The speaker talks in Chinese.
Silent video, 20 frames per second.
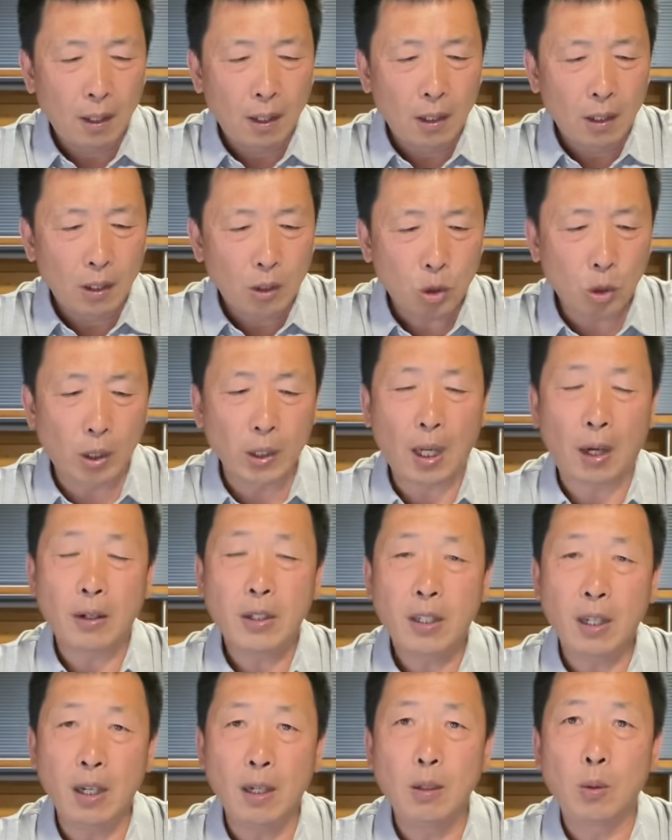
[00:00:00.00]
说到
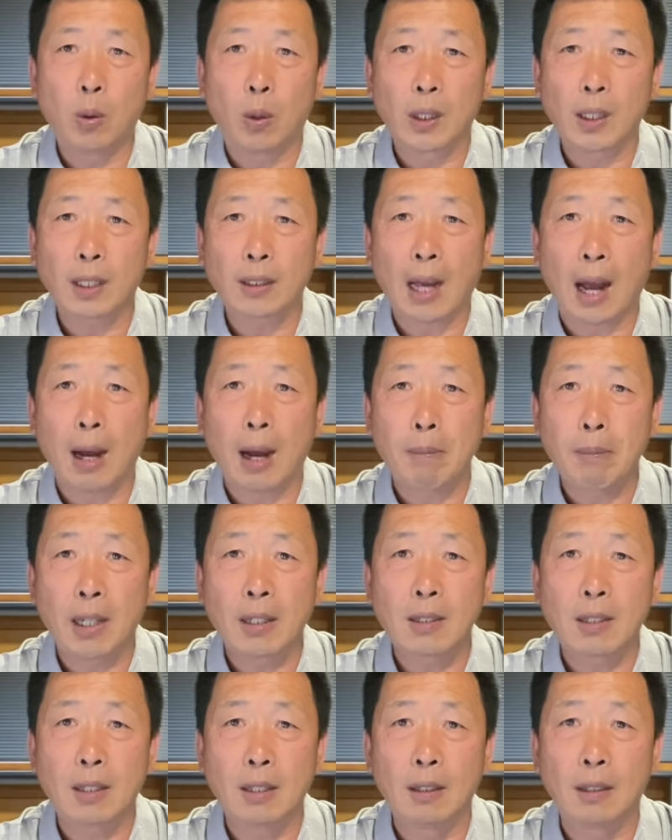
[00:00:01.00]
英国的大
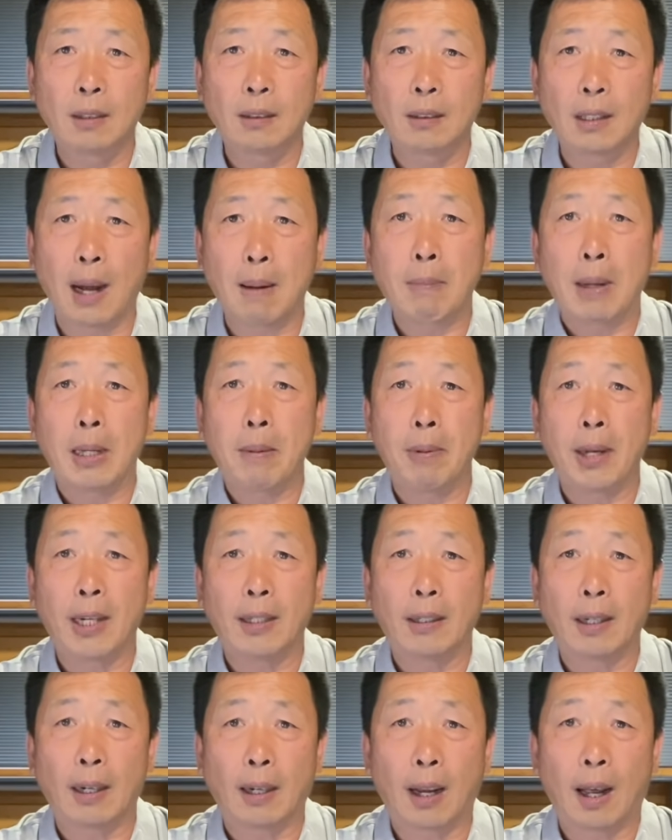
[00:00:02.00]
明星，那没别
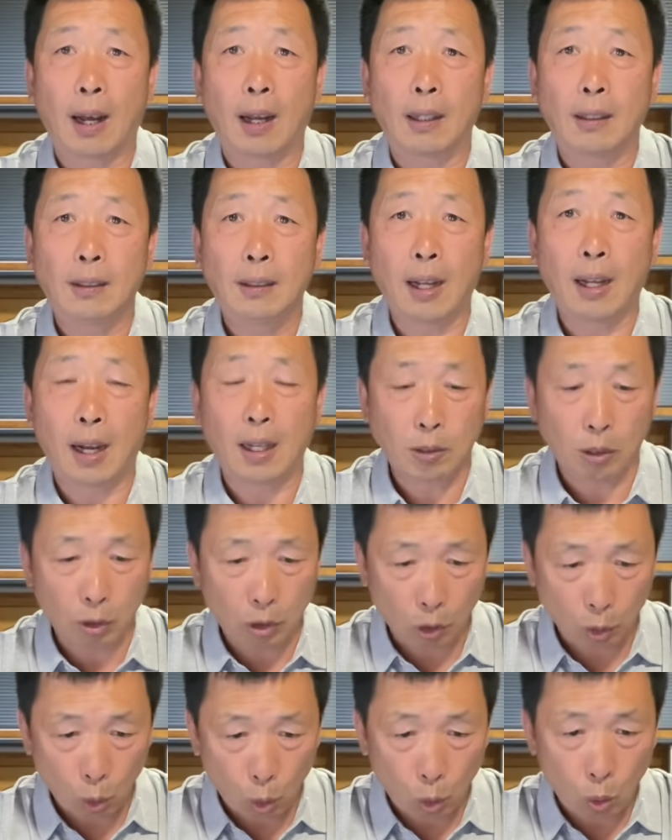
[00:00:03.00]
人了，那就
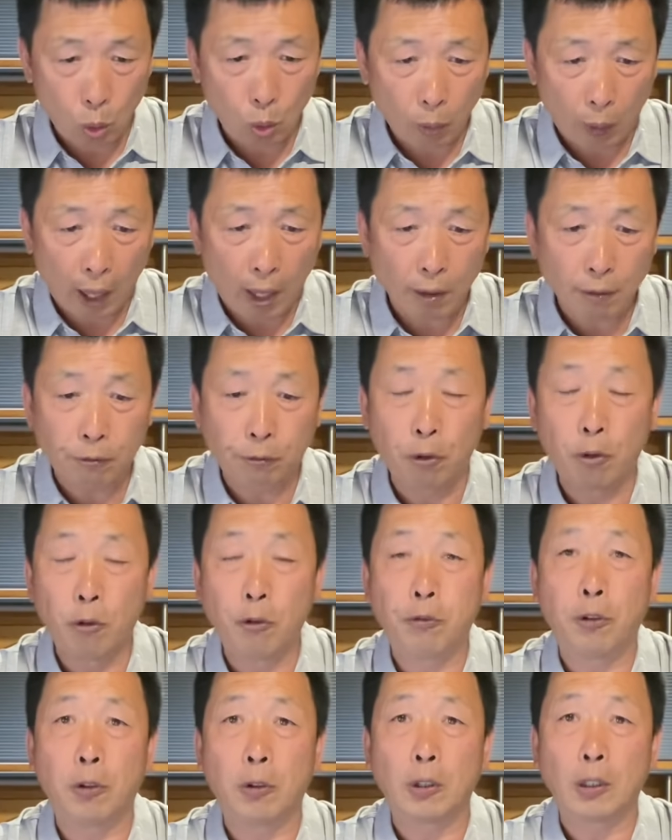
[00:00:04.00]
是女王夫
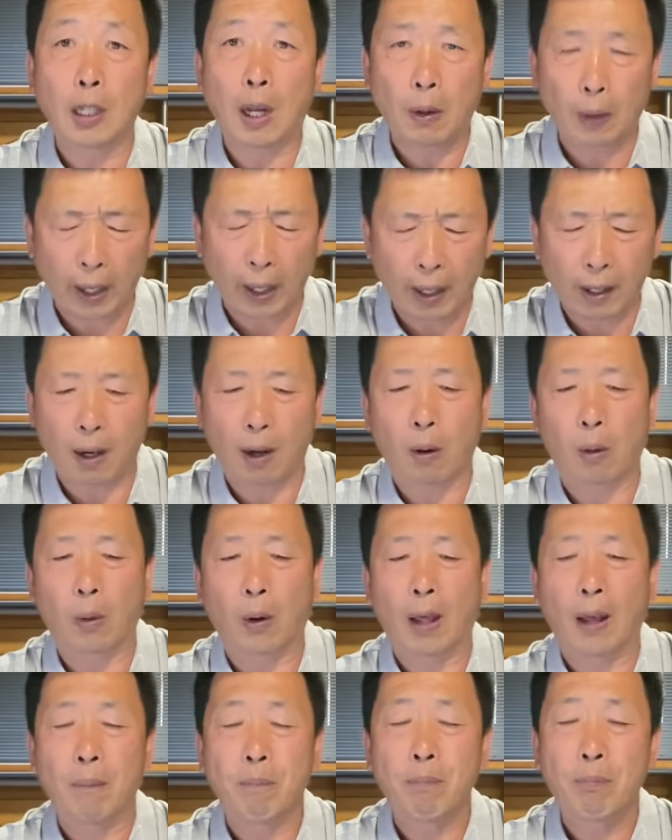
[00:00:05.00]
妇老两口
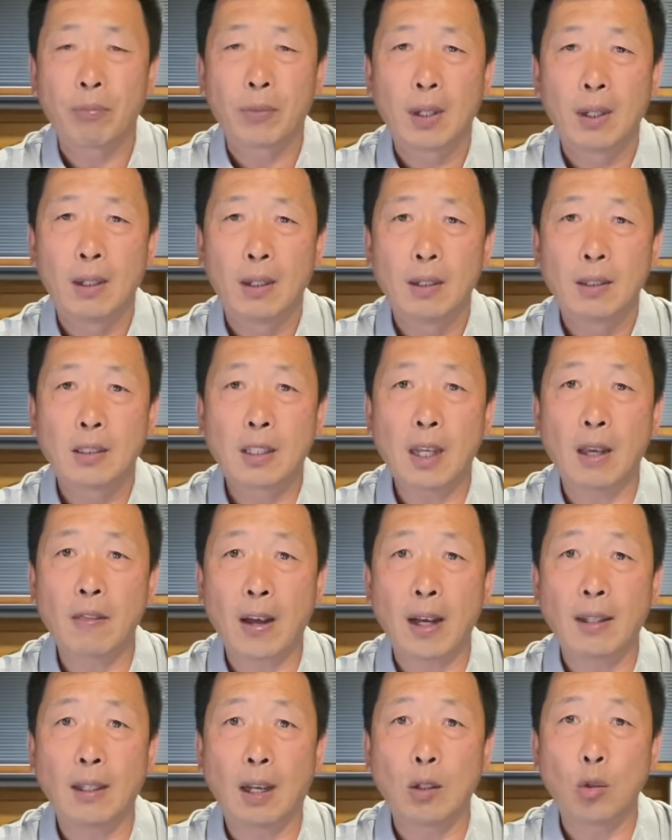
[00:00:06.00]
了。现
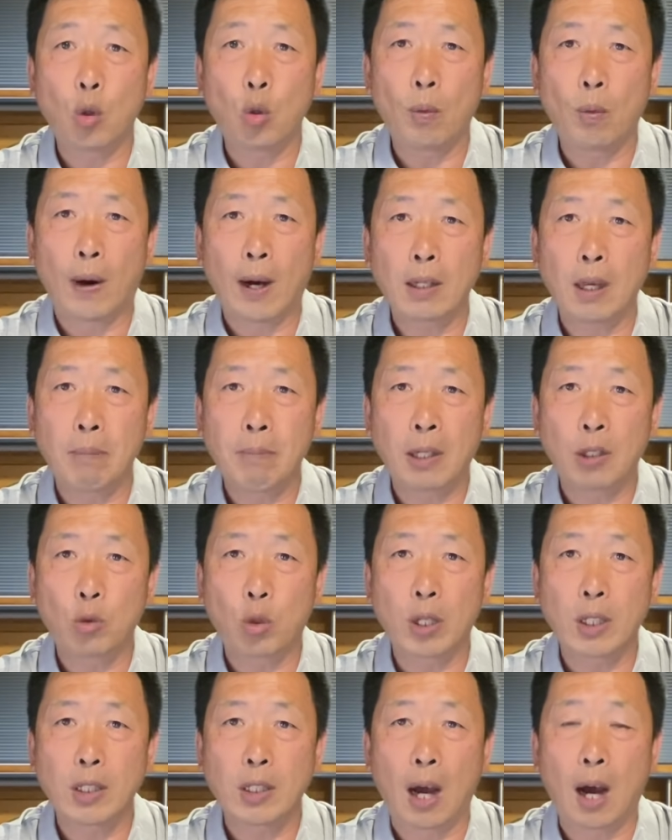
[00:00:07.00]
在呢，女王也明
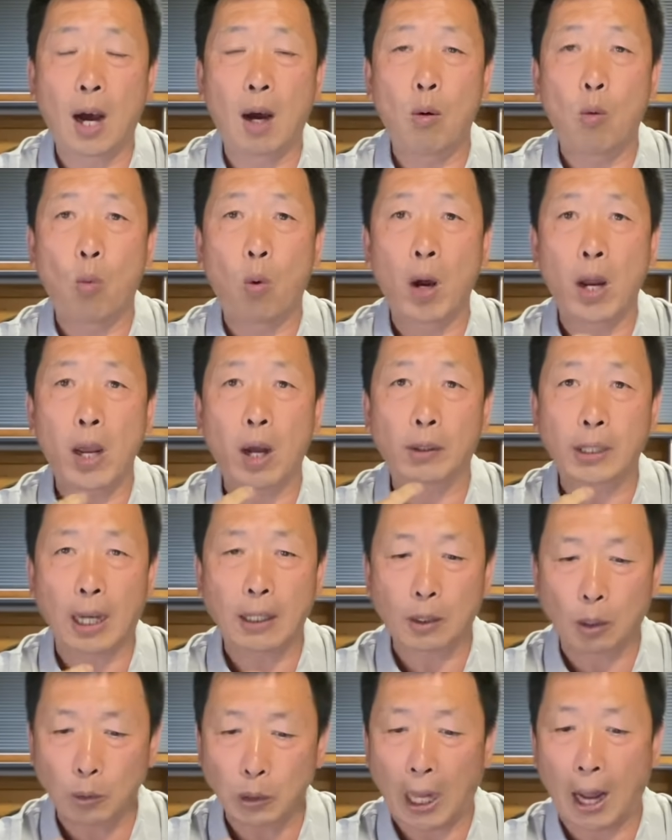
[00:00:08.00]
确讲，我要
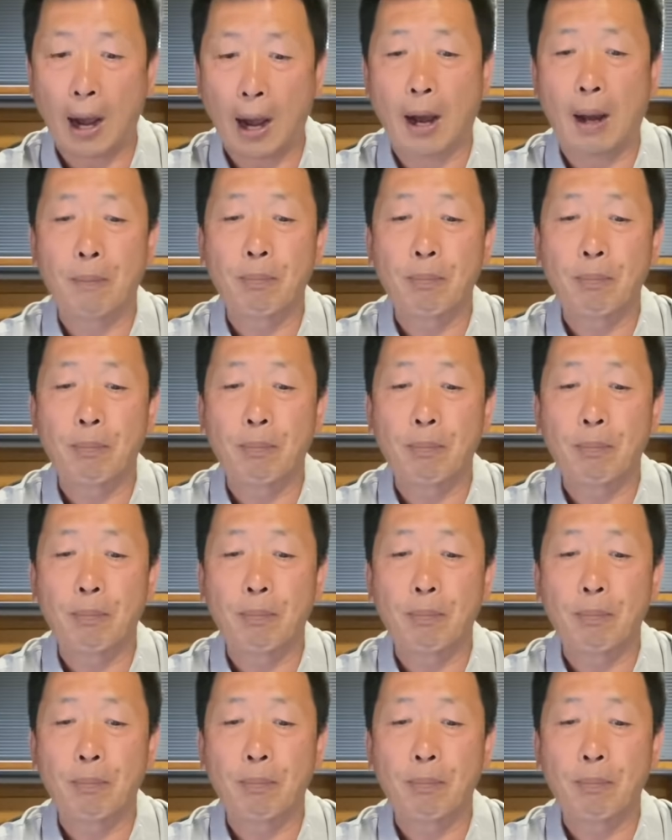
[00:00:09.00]
带头打，